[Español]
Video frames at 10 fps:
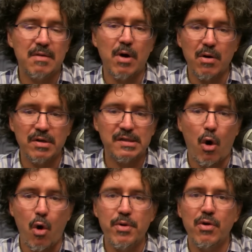bueno, es
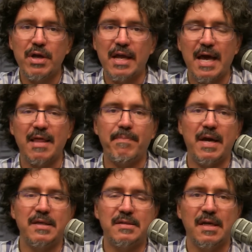obvio que cada
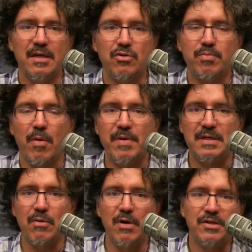país tiene sus propias
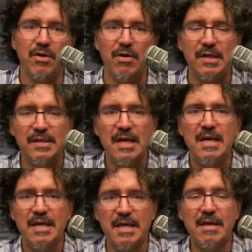regulaciones
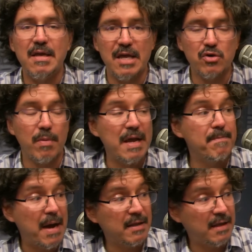y eso va a
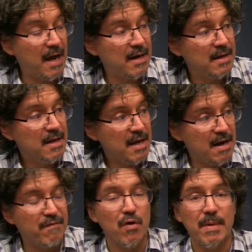impactar
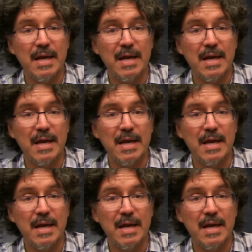la forma en